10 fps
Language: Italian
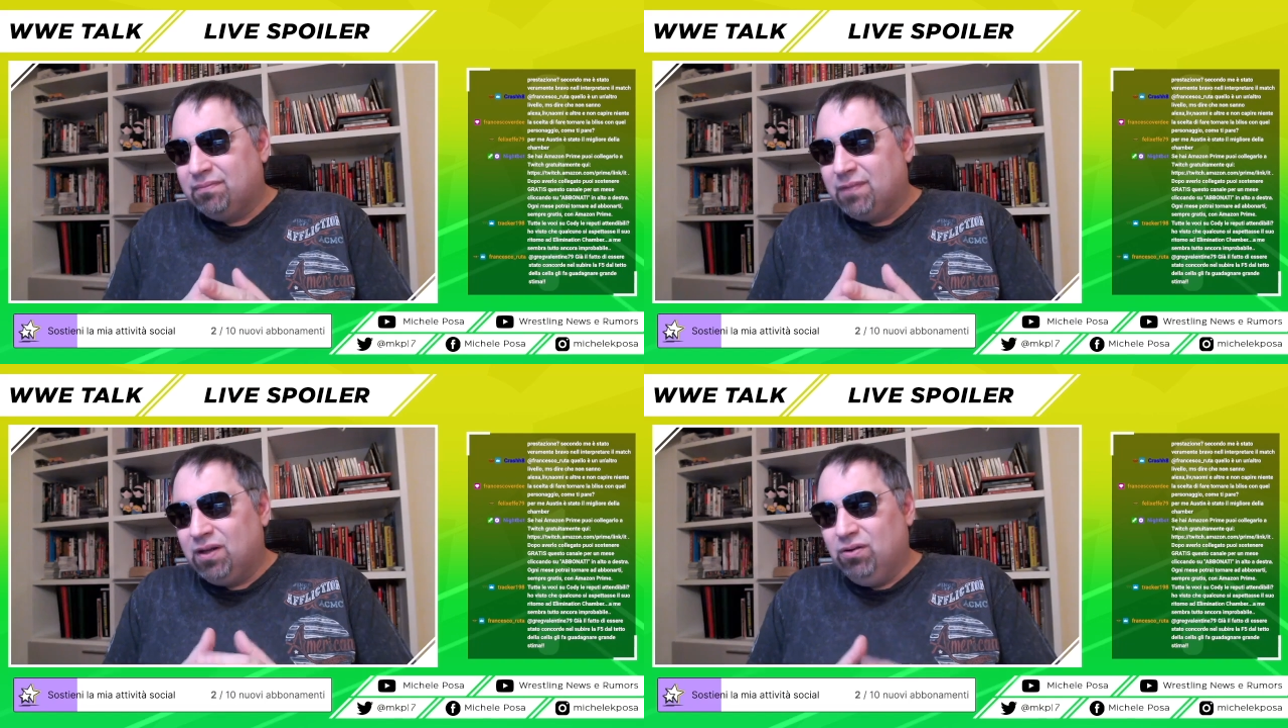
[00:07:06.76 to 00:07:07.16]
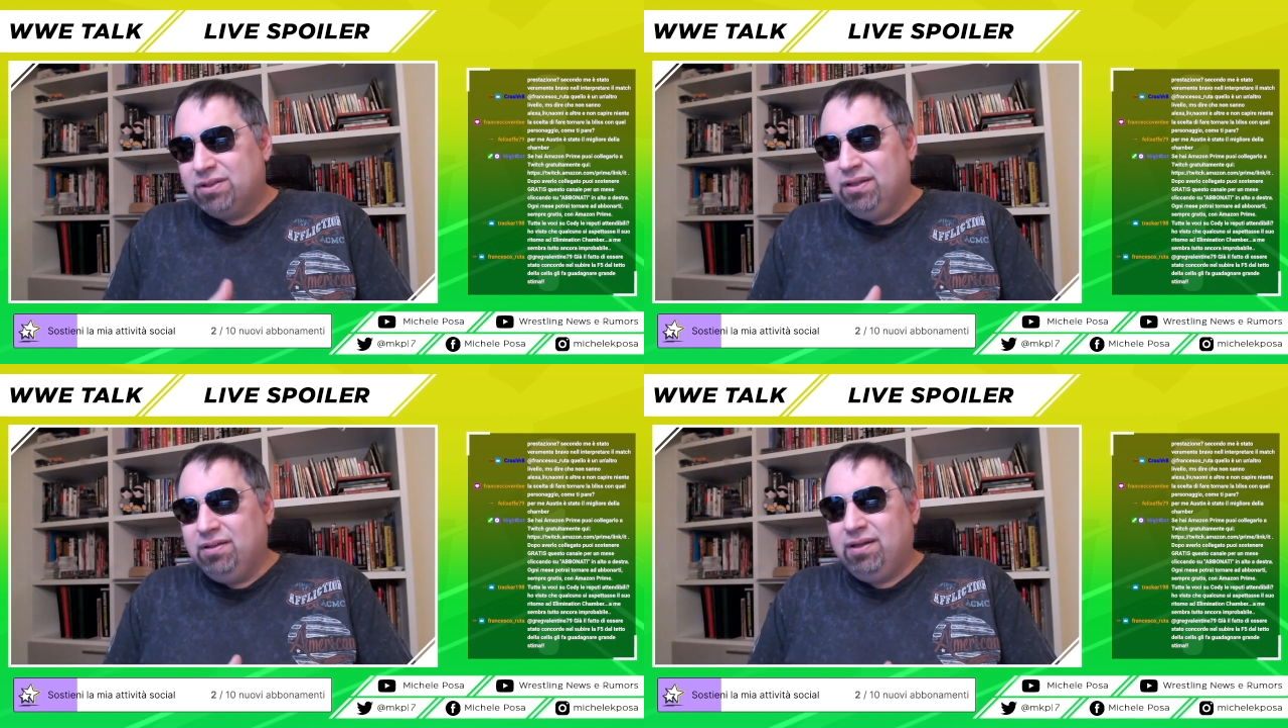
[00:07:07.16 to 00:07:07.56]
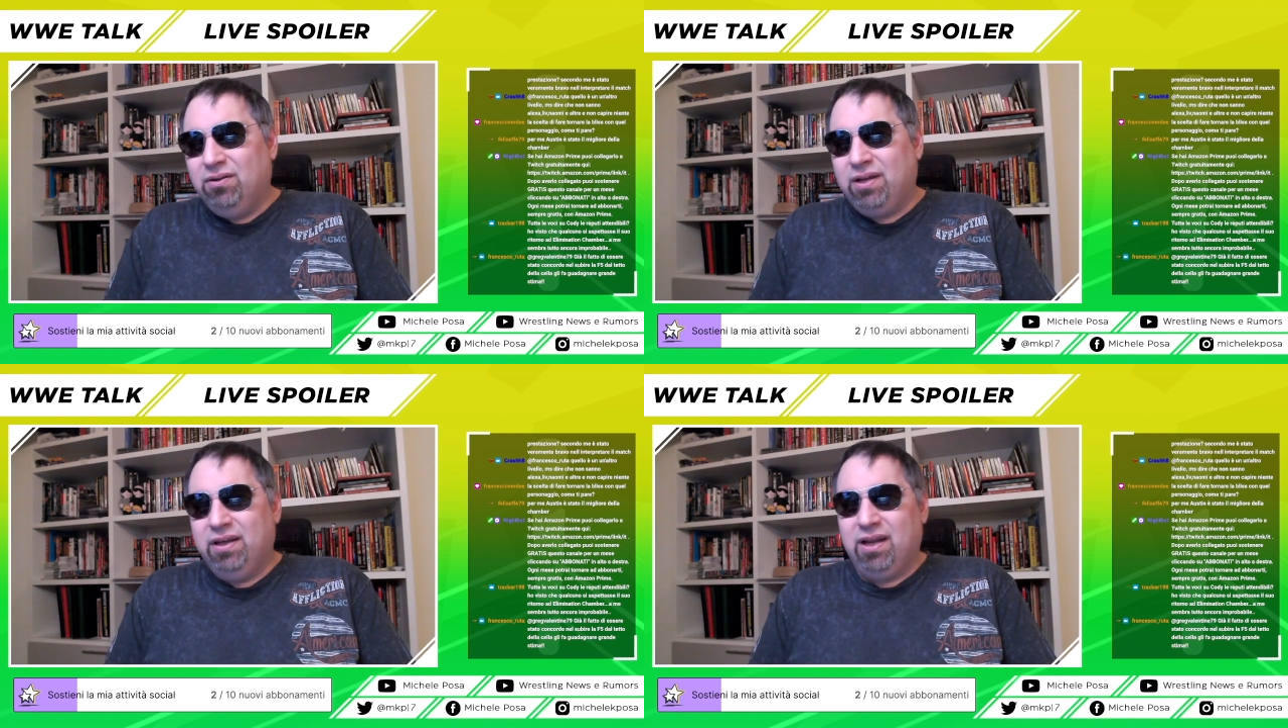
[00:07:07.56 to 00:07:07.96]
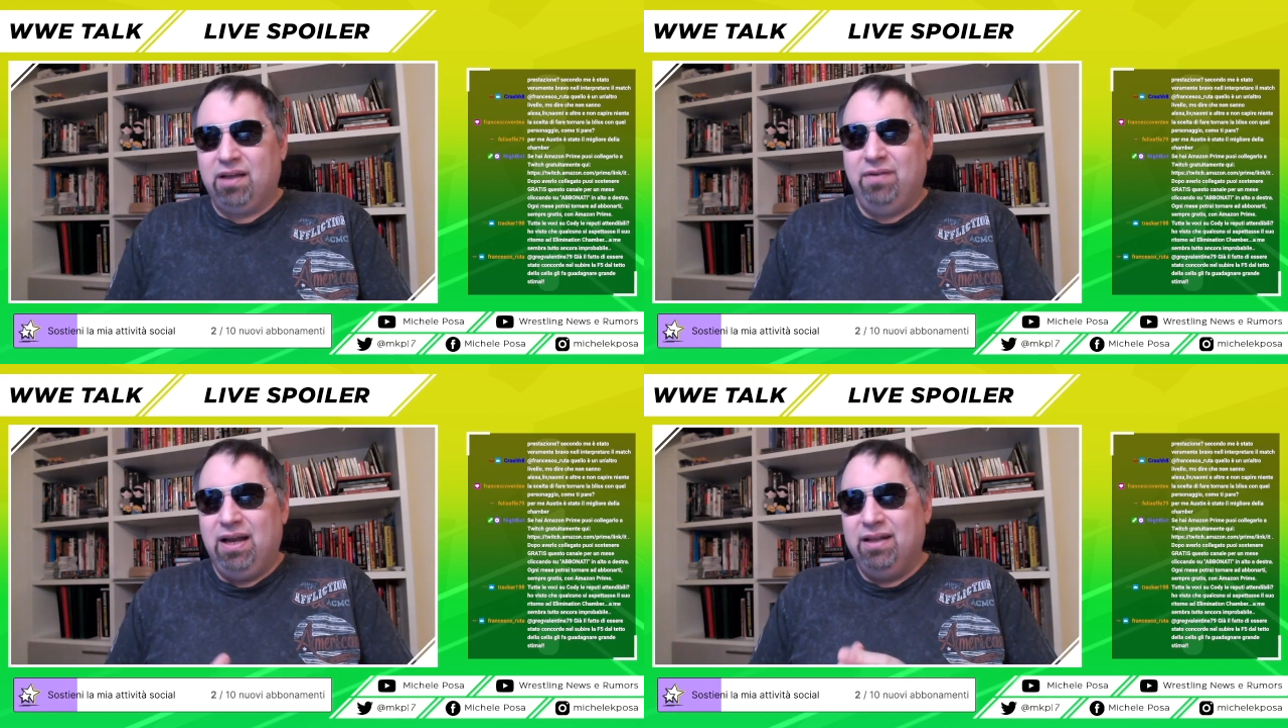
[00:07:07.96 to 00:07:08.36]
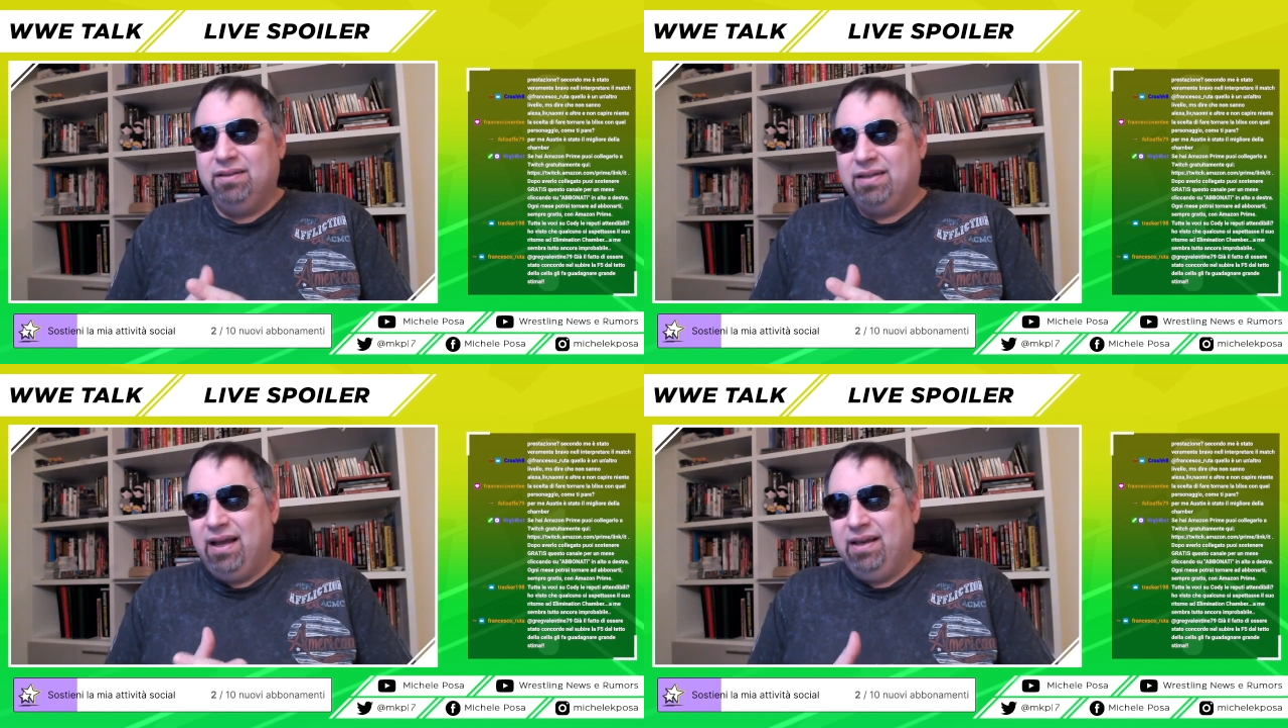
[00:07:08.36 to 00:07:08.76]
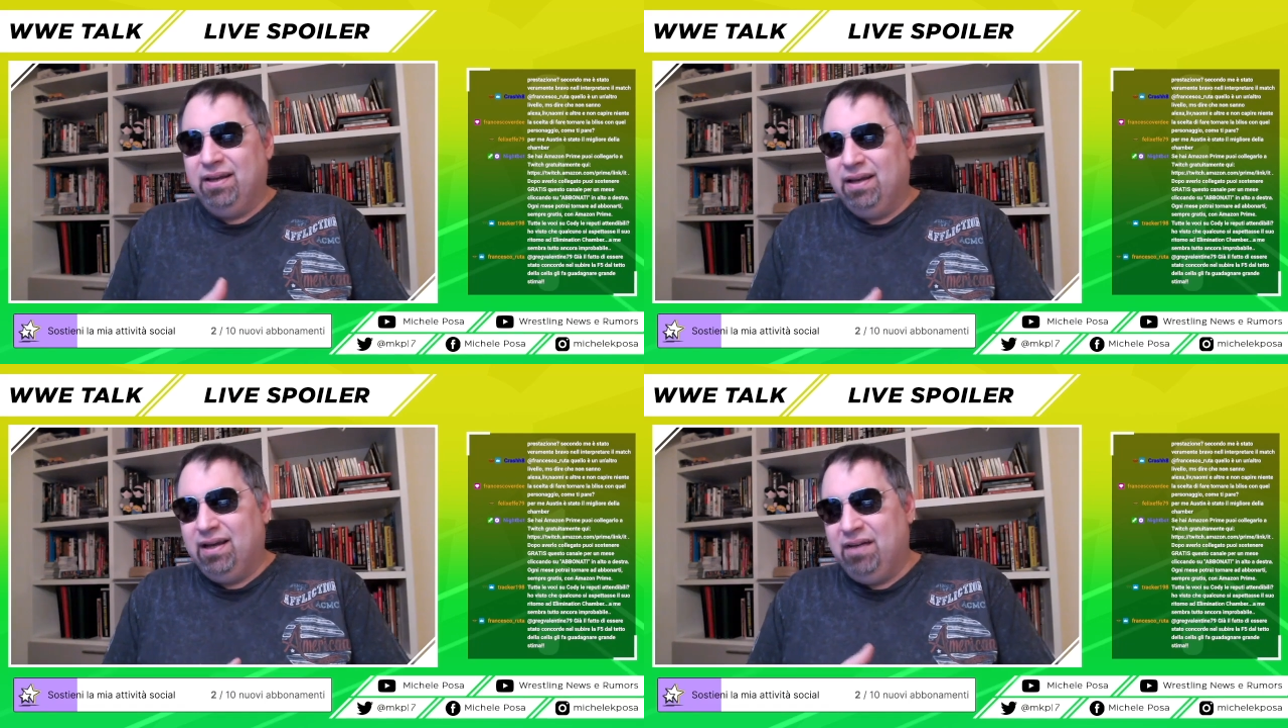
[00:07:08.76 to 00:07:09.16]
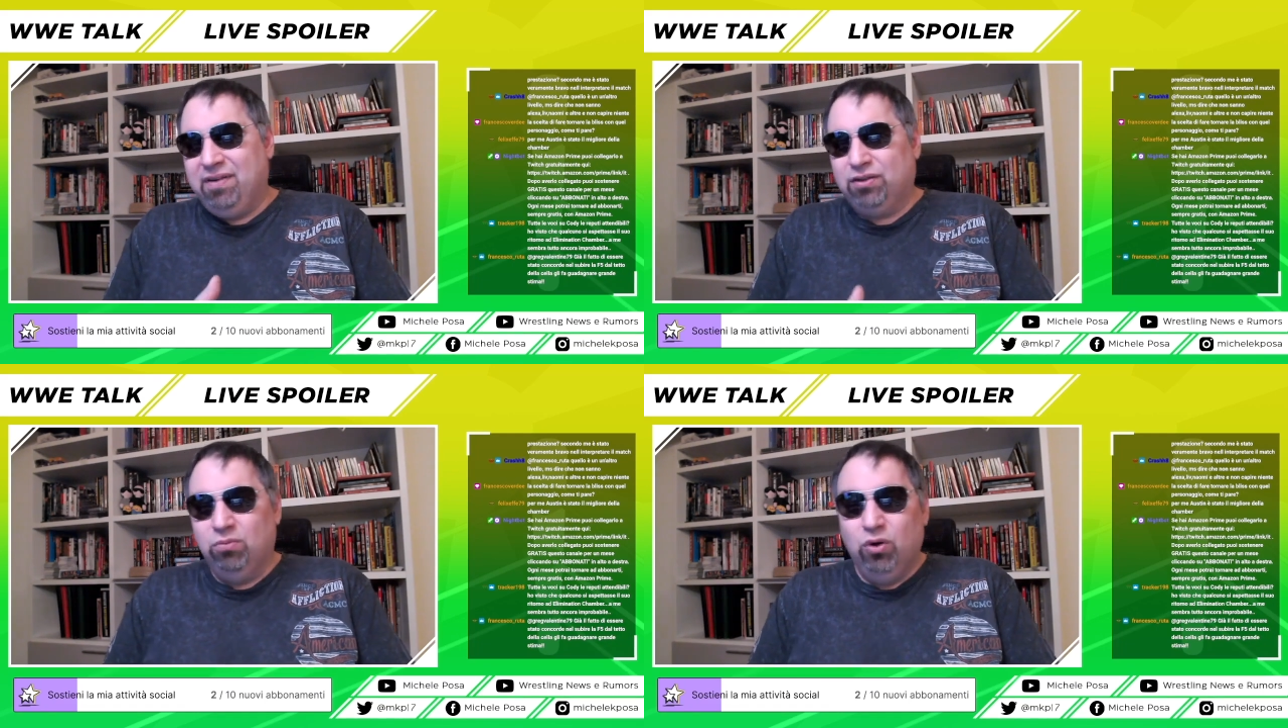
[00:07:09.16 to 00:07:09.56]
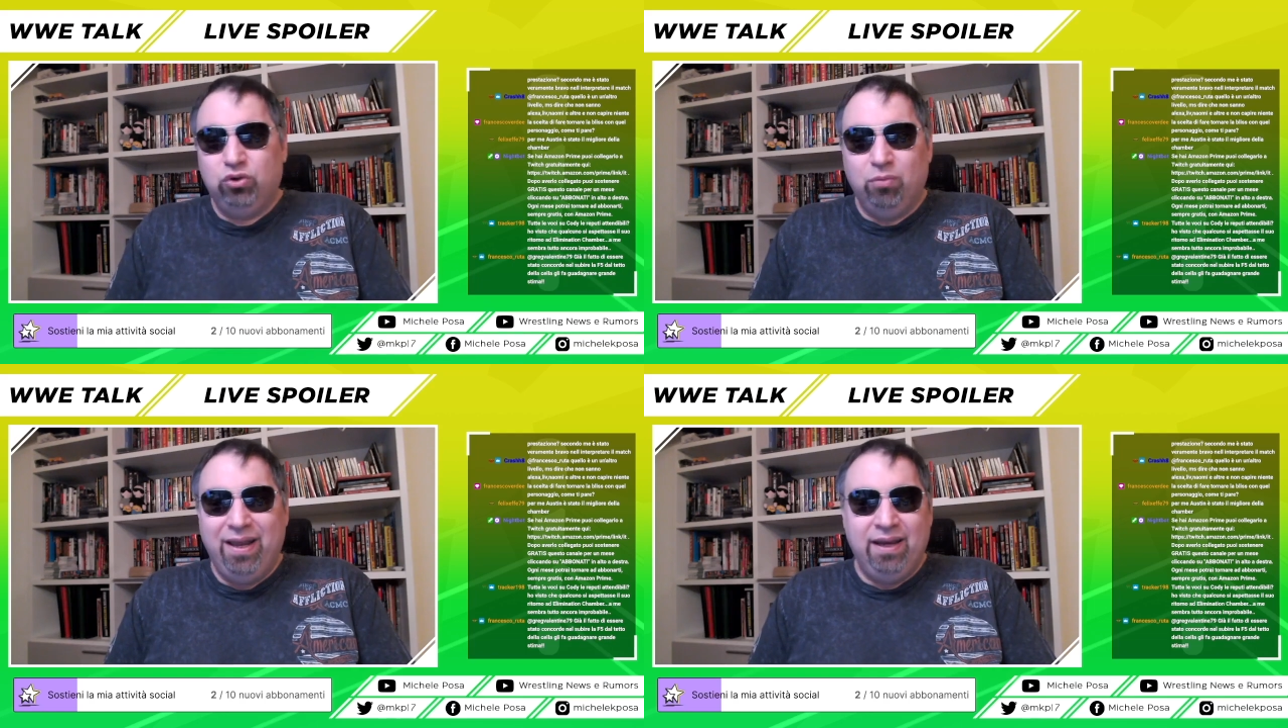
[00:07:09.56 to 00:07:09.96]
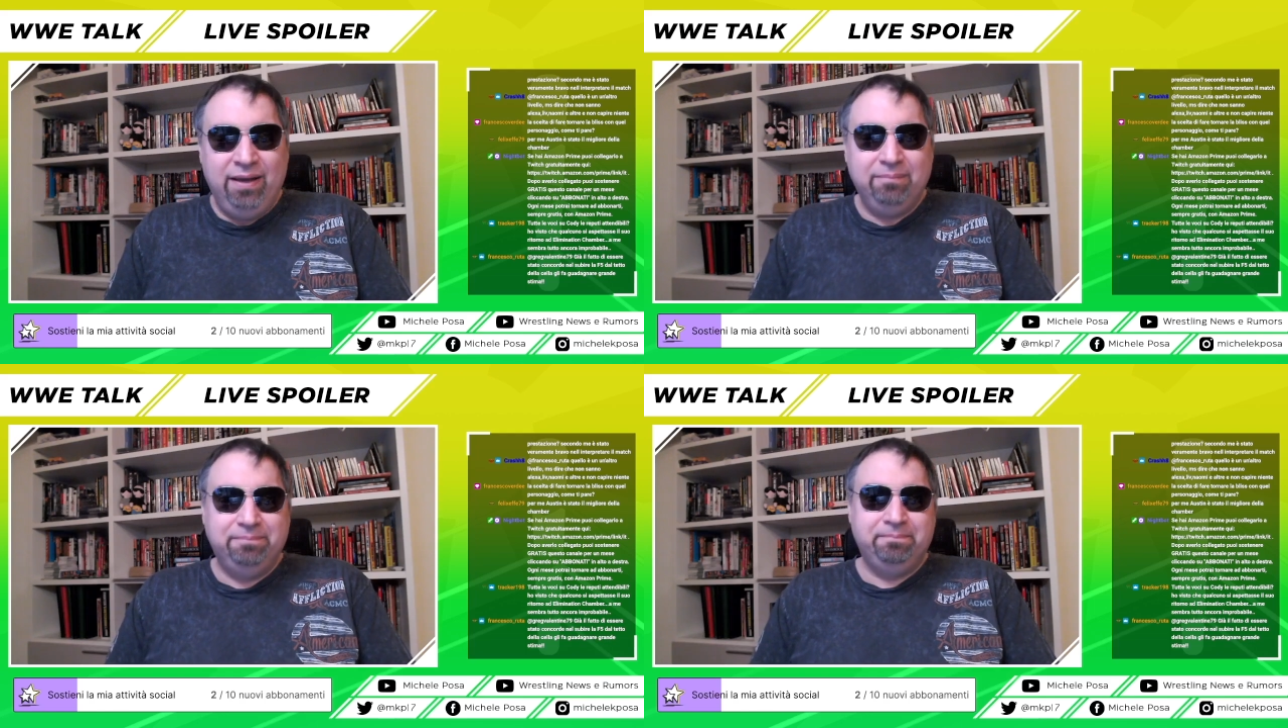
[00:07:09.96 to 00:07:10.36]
Austin Theory, Greg Valentine eh, ha fatto molto bene.